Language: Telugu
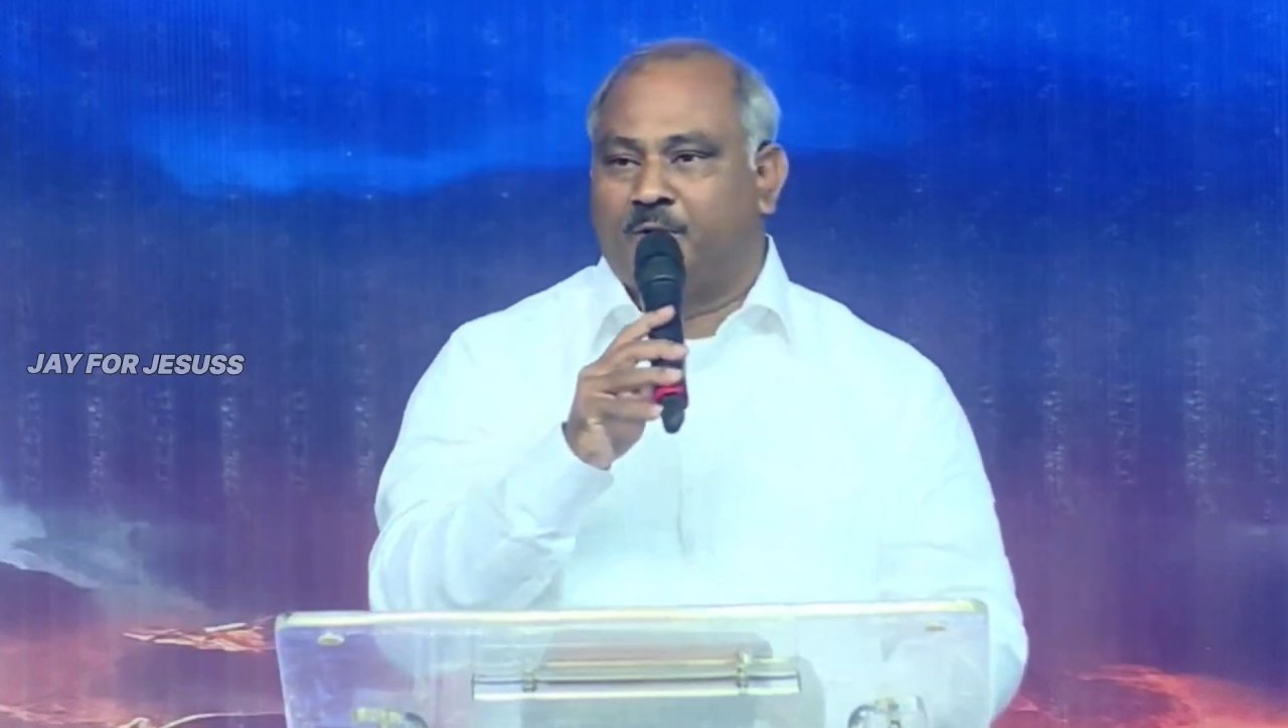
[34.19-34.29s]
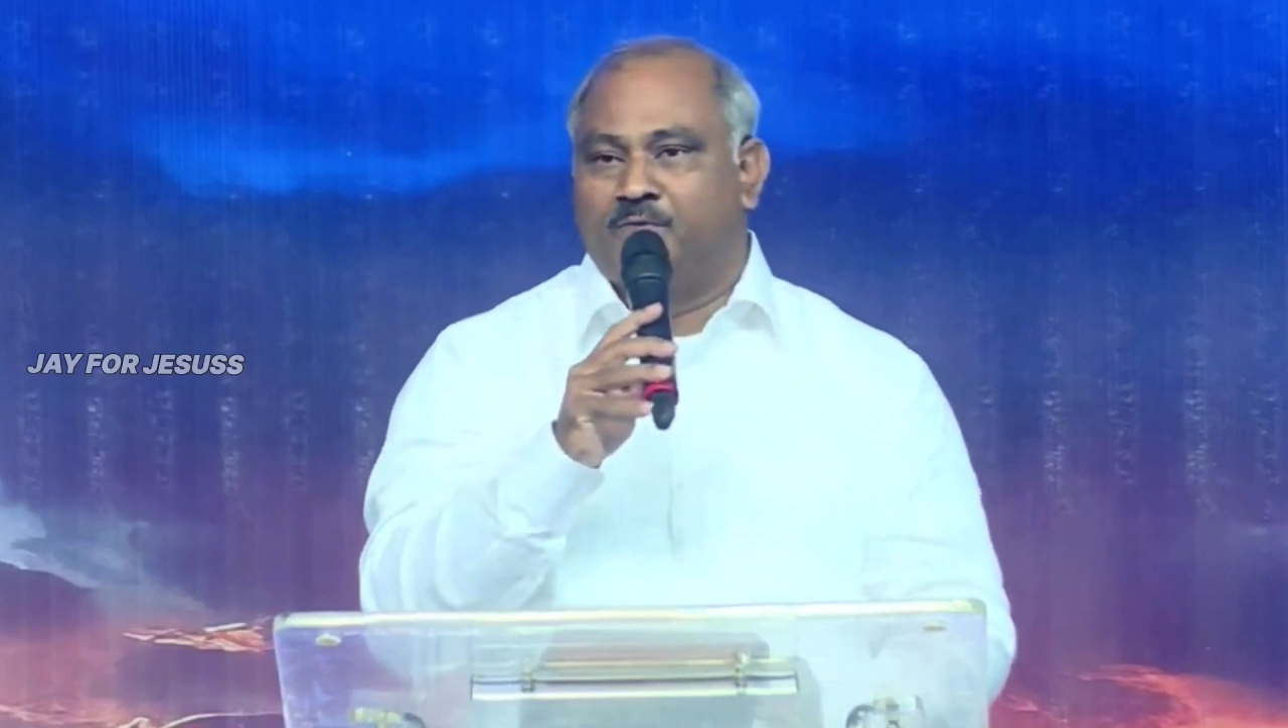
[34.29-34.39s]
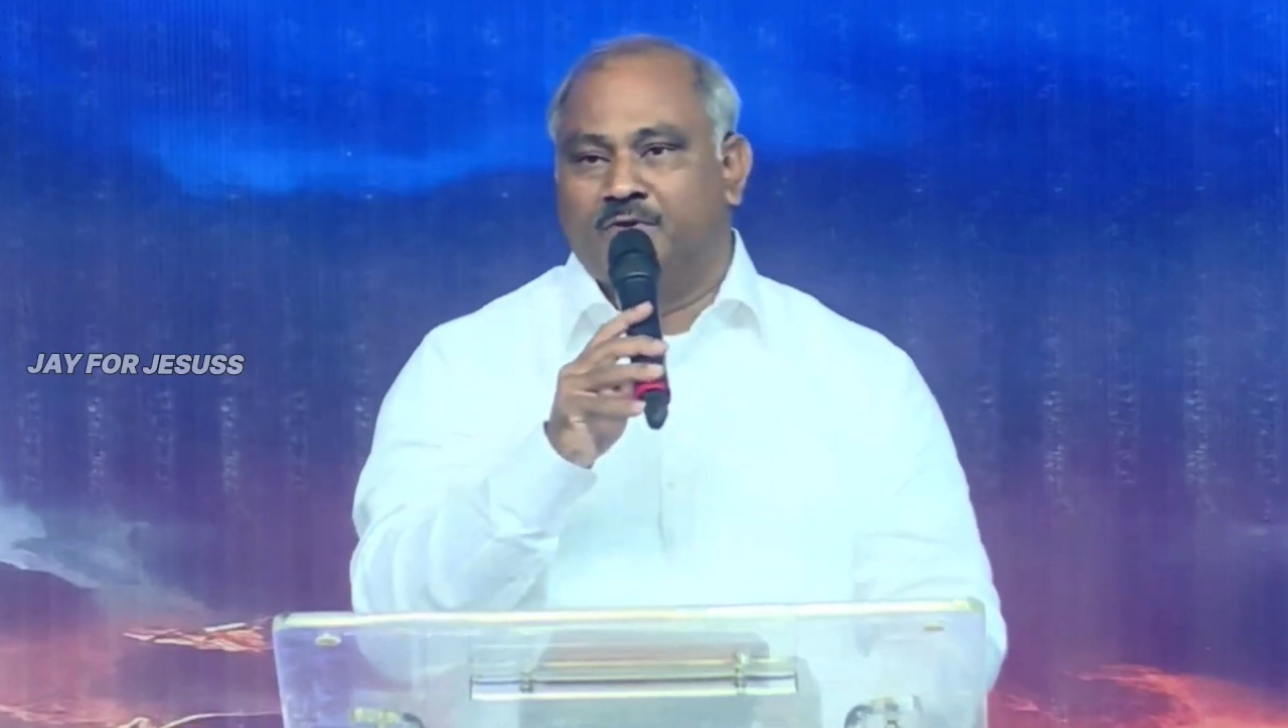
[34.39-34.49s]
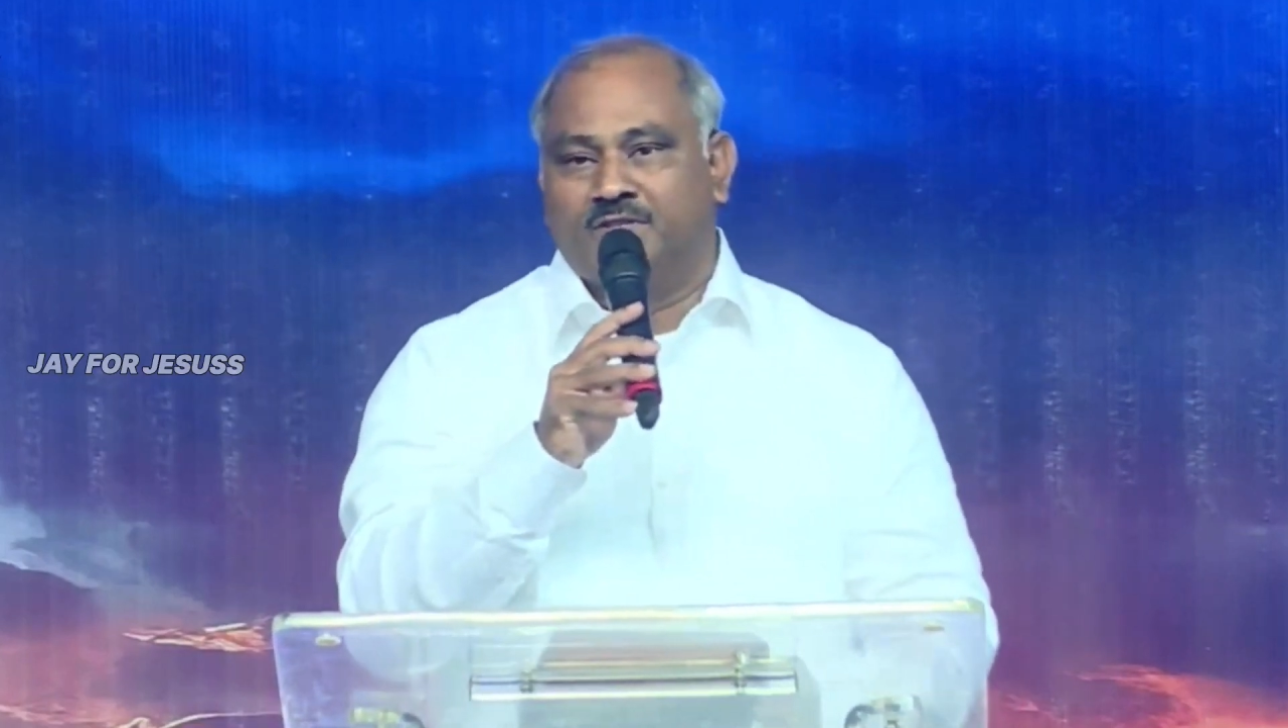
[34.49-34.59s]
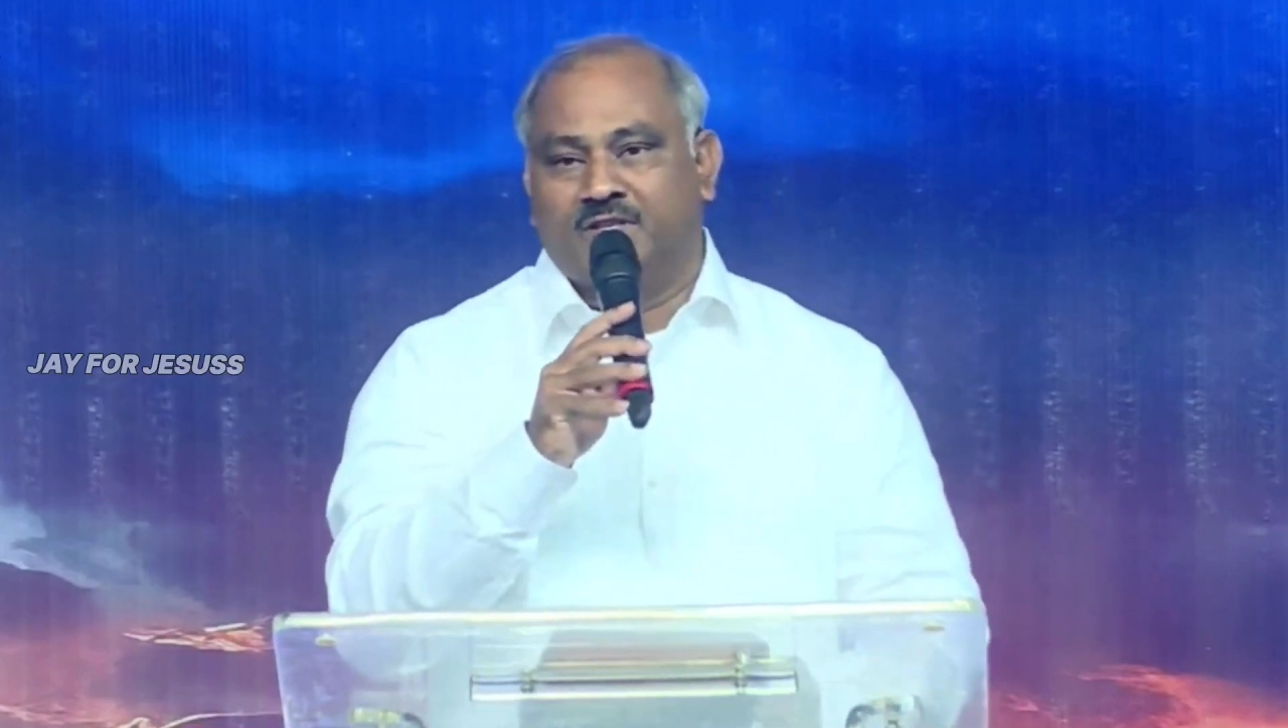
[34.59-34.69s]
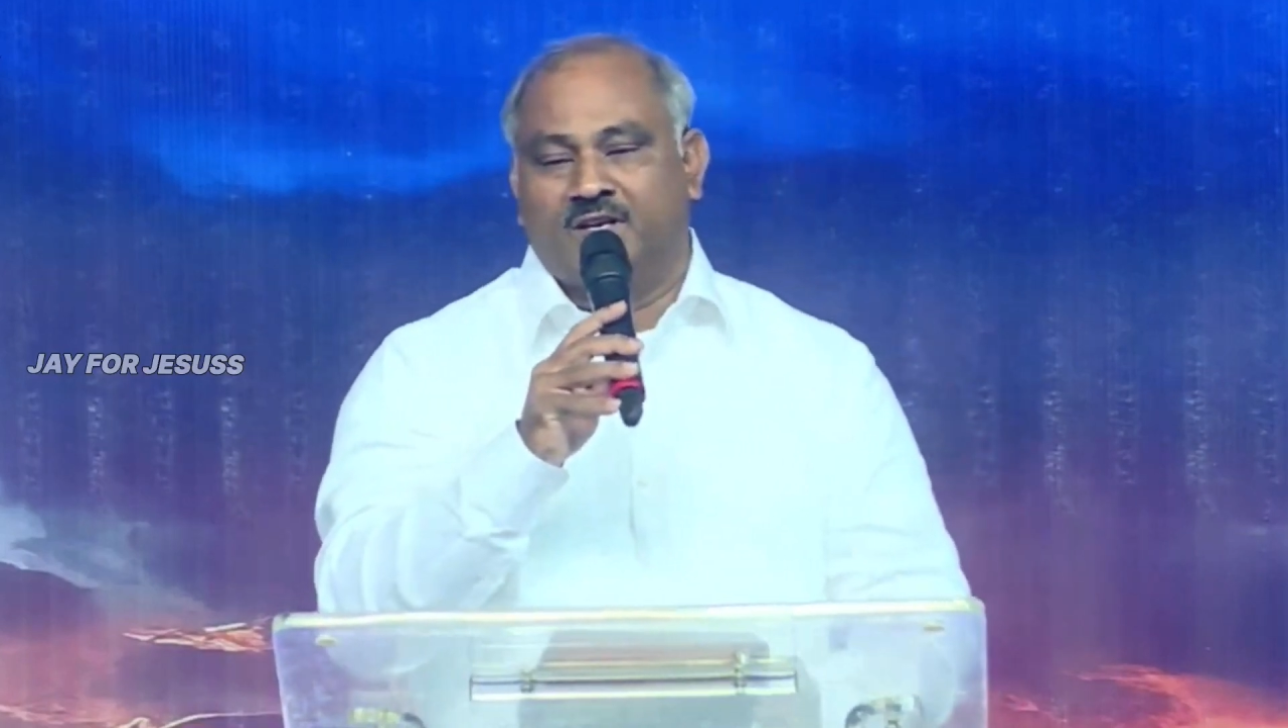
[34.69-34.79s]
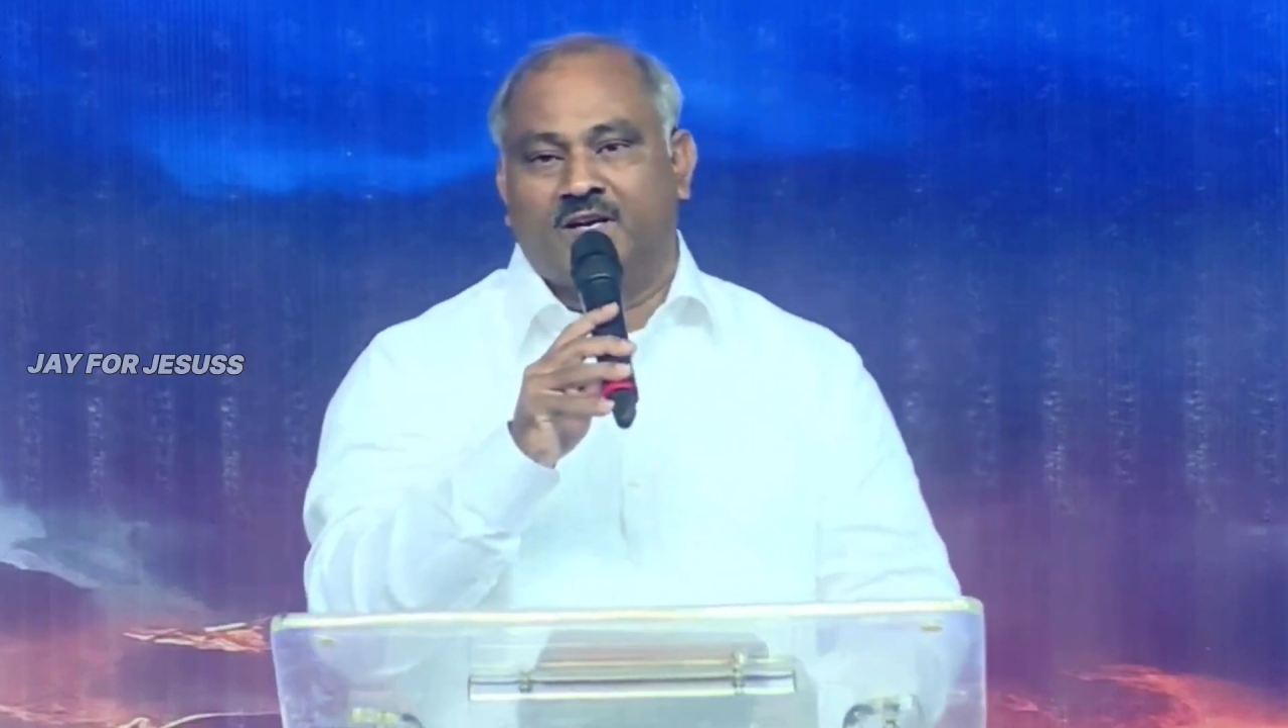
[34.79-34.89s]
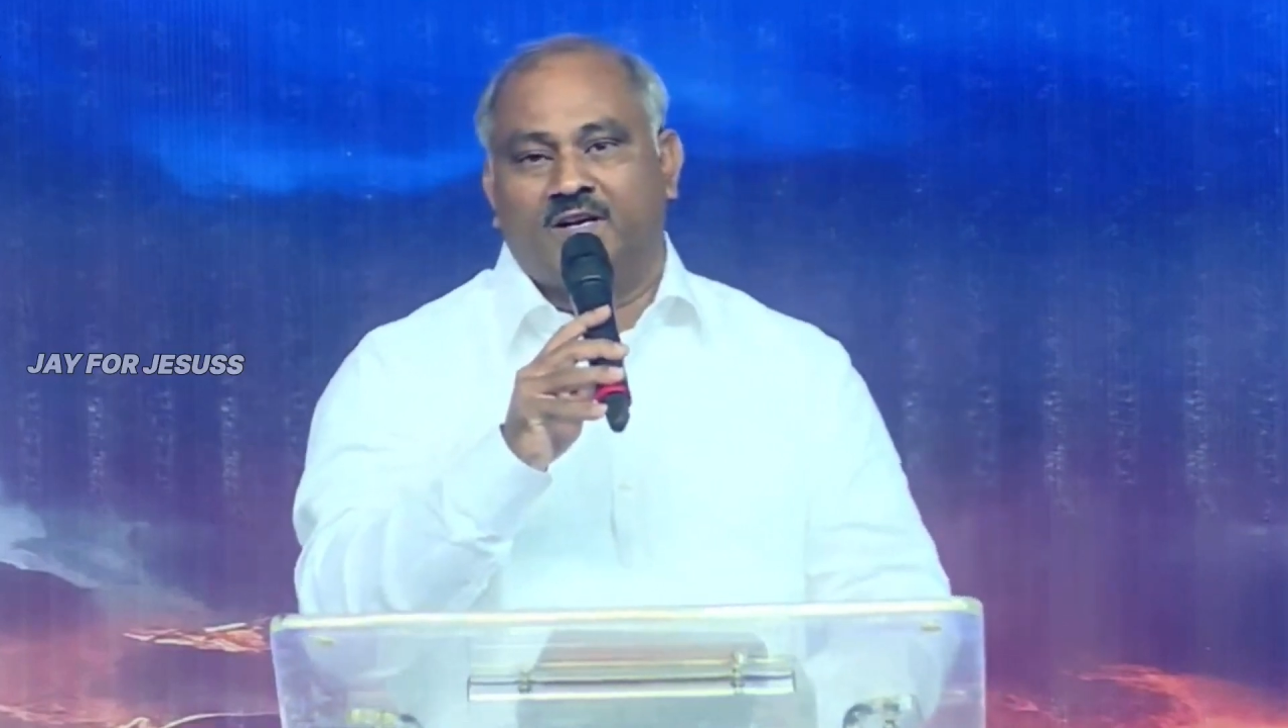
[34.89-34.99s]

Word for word: ప్రభు ఇచ్చిన